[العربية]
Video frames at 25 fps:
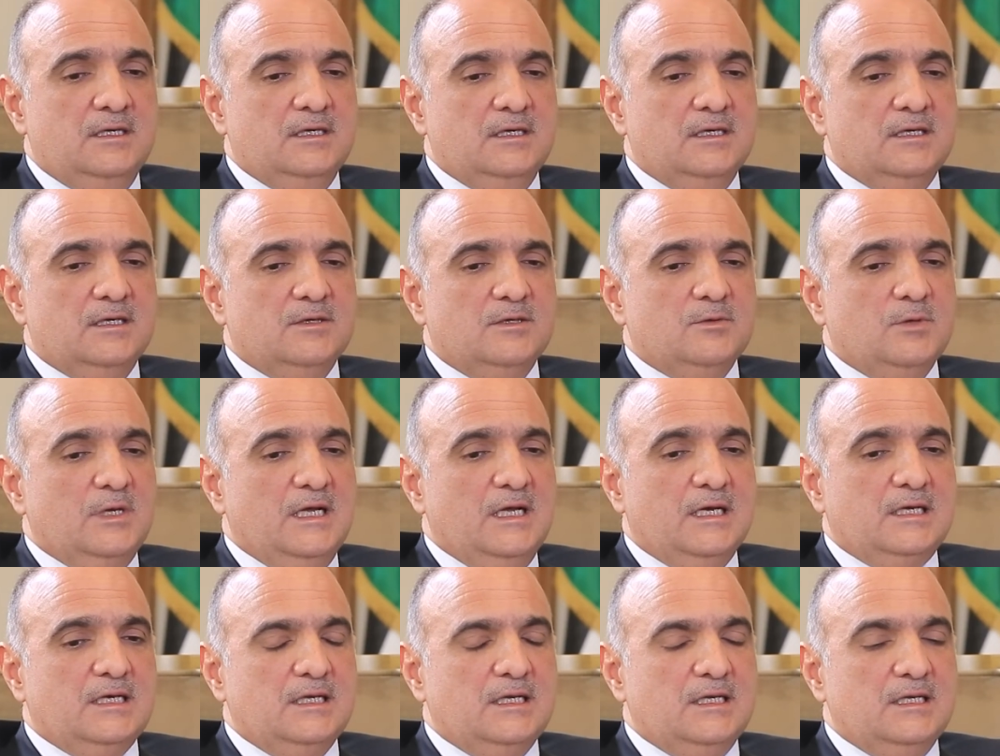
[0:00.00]
آه،
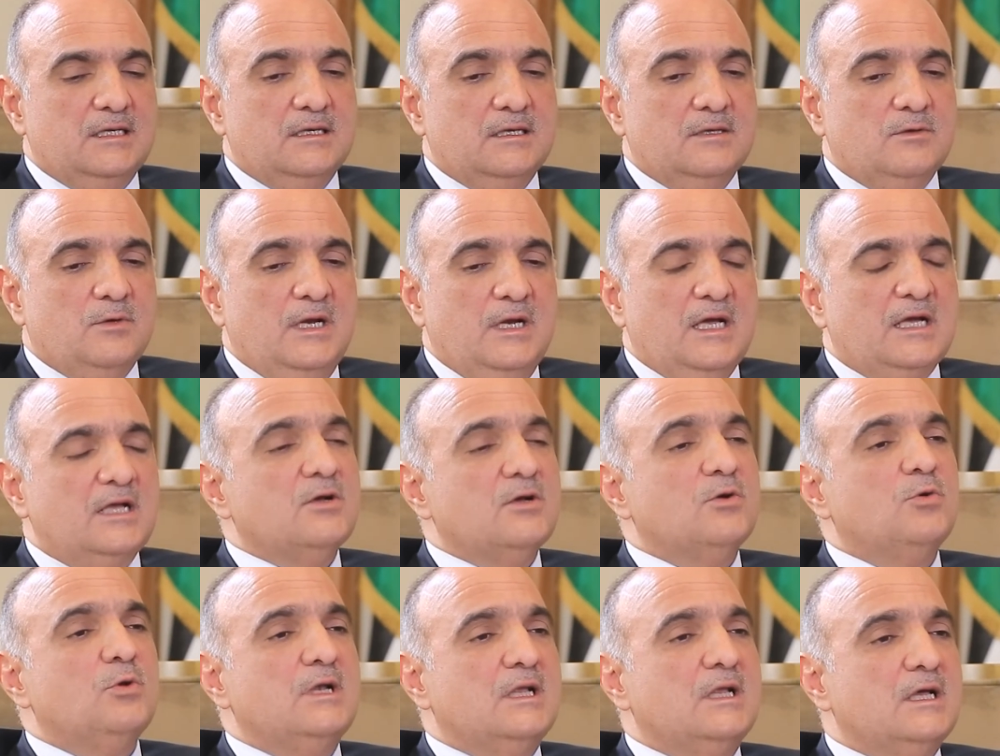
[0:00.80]
ولكن
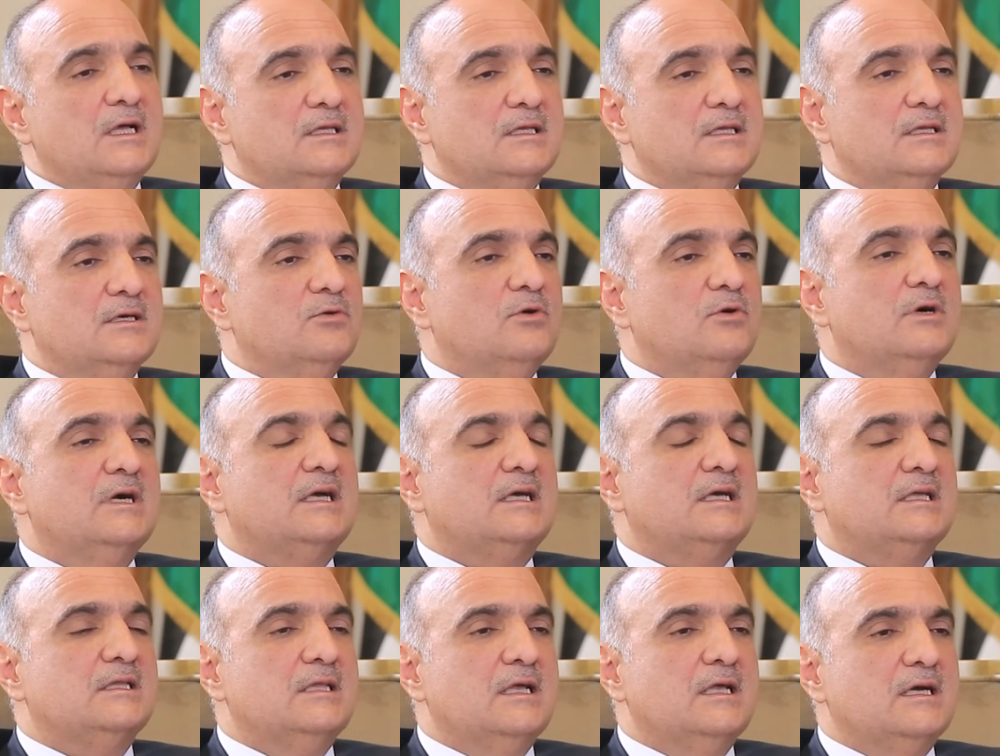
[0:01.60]
ولكن كل هذا
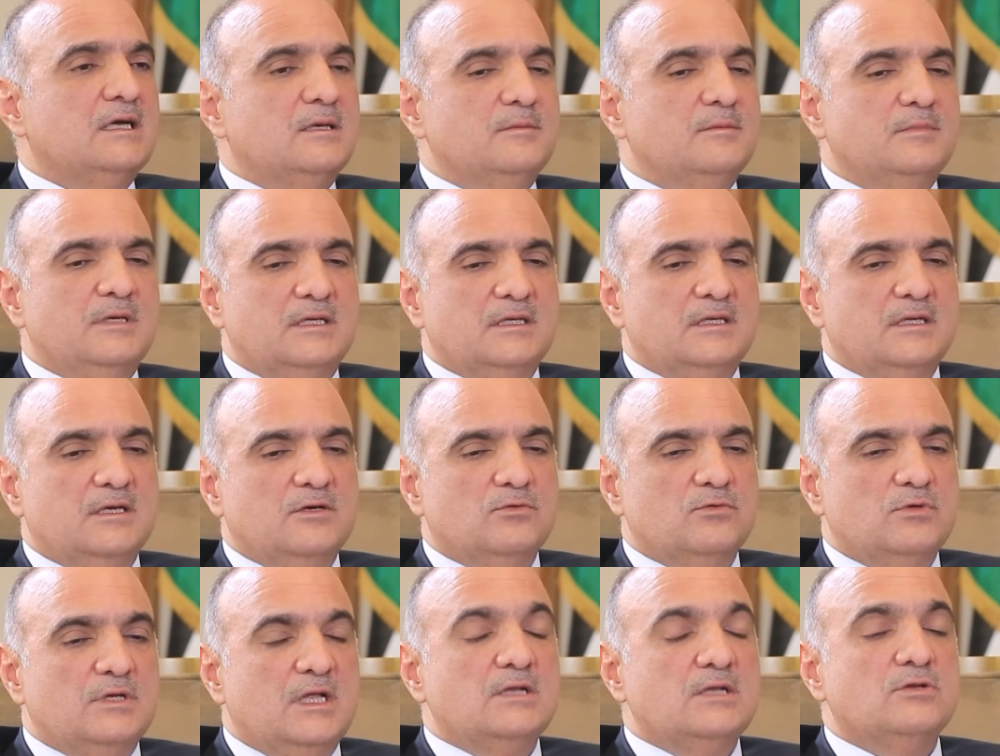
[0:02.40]
أؤكد لك
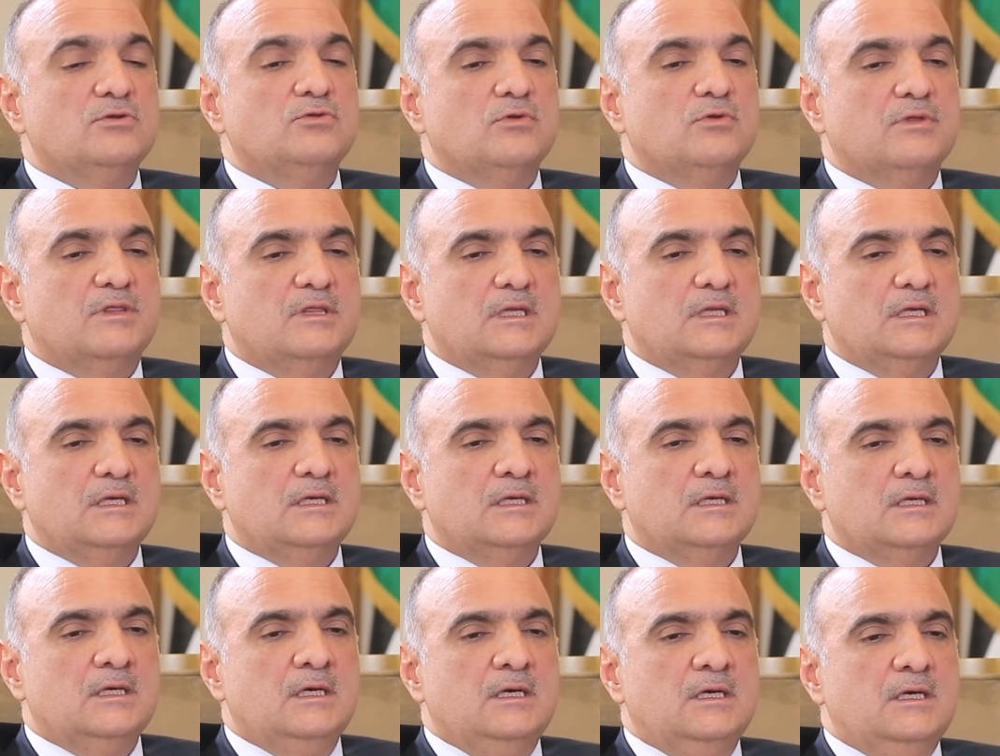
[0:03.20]
بأنه لن
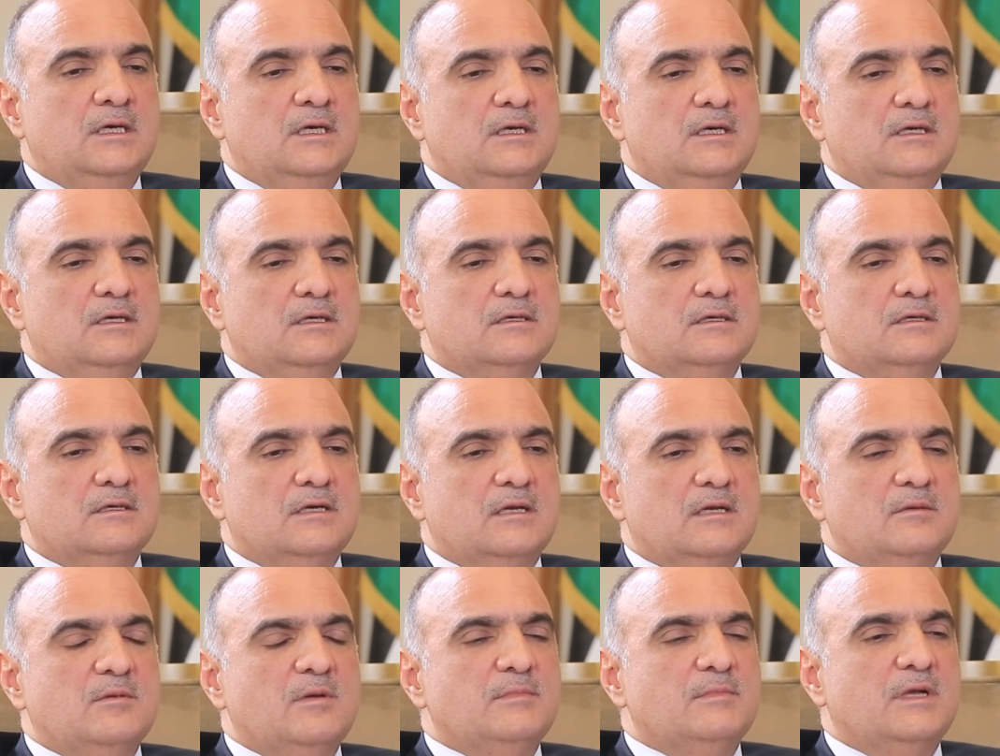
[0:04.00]
يثني
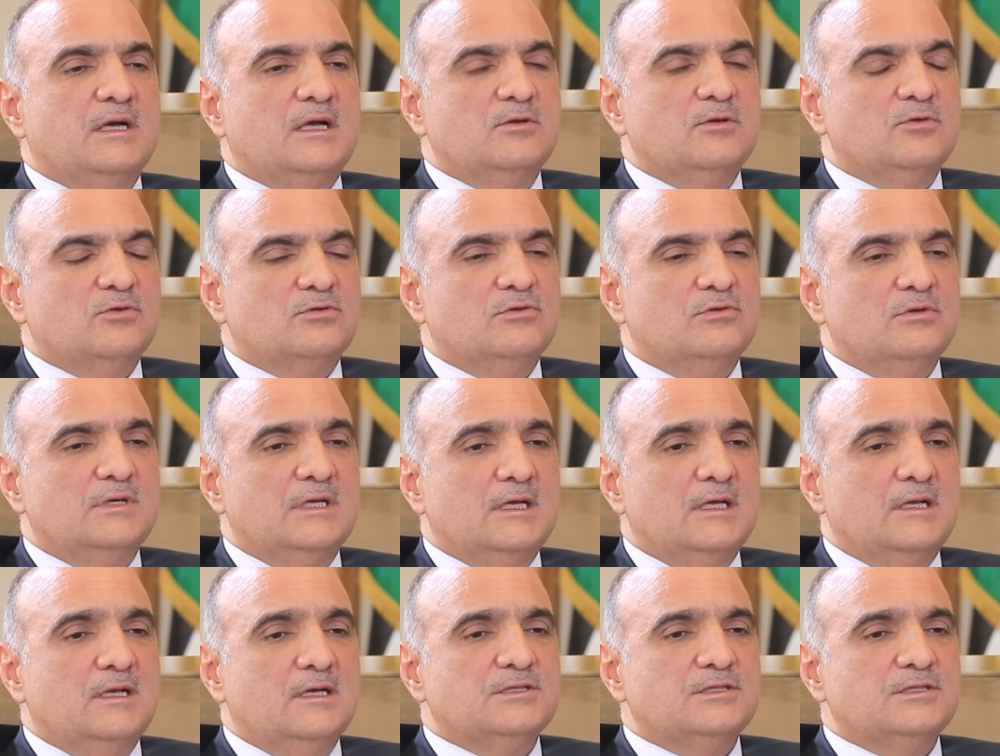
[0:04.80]
المملكة الأردنية